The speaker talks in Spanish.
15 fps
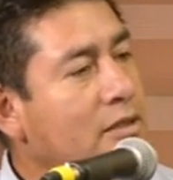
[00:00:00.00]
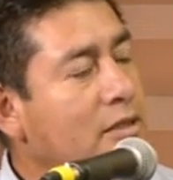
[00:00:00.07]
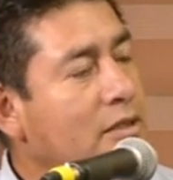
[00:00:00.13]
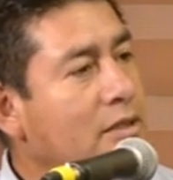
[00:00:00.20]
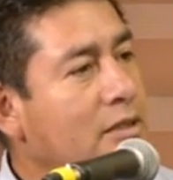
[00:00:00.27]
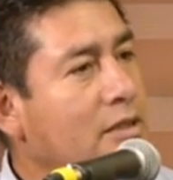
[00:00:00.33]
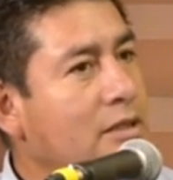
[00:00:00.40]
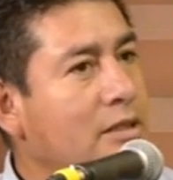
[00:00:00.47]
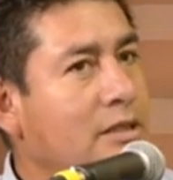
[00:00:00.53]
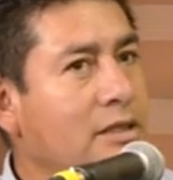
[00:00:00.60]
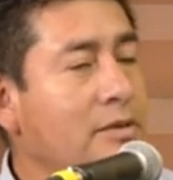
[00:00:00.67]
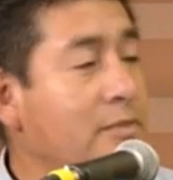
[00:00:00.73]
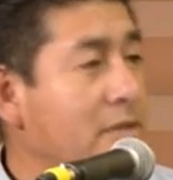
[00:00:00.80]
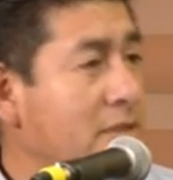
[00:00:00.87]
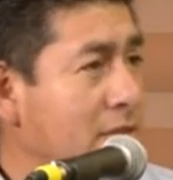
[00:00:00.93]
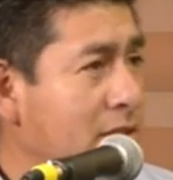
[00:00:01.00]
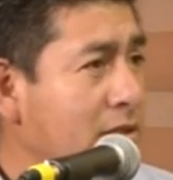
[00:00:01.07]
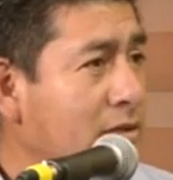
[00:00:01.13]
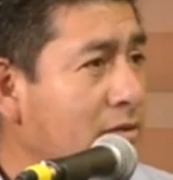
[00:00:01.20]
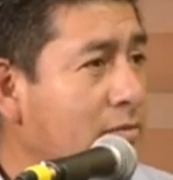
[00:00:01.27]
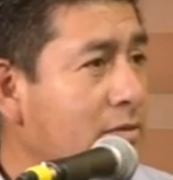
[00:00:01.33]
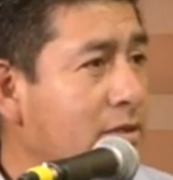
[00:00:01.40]
del,
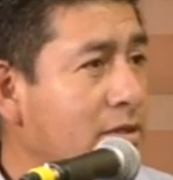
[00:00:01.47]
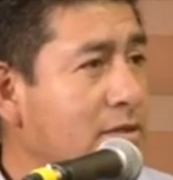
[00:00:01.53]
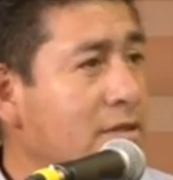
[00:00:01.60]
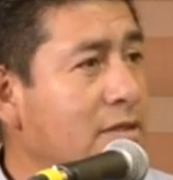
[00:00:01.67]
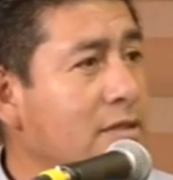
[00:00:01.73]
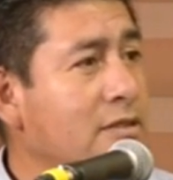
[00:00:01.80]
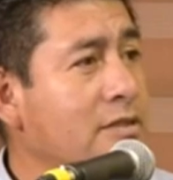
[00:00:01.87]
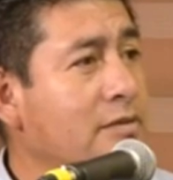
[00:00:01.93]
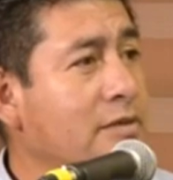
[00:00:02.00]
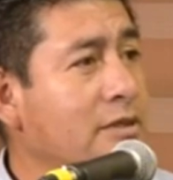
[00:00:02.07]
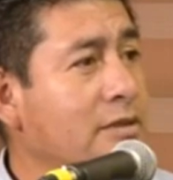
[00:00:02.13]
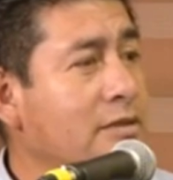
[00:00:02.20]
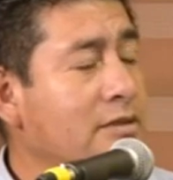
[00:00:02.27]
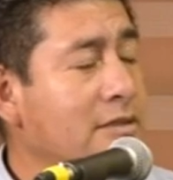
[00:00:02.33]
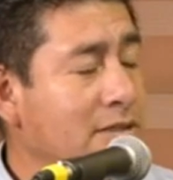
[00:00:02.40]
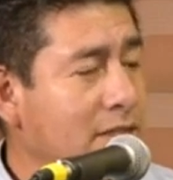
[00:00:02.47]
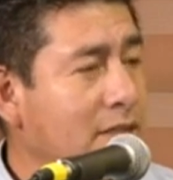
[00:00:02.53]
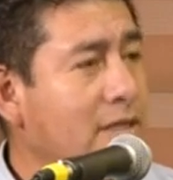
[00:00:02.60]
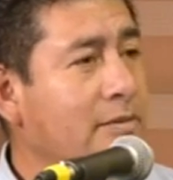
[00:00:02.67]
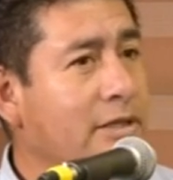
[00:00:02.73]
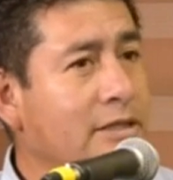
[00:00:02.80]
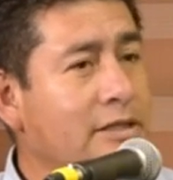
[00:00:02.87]
presidente del Comité Estatal de
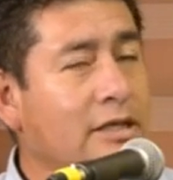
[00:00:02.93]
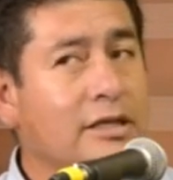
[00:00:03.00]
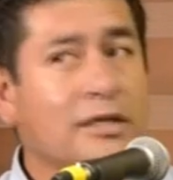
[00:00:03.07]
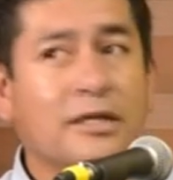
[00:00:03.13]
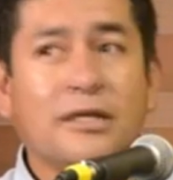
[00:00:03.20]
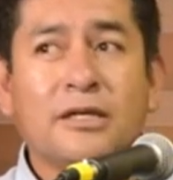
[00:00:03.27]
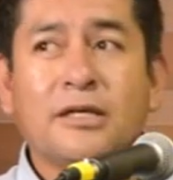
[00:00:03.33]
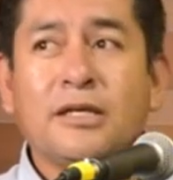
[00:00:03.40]
Sanidad Vegetal,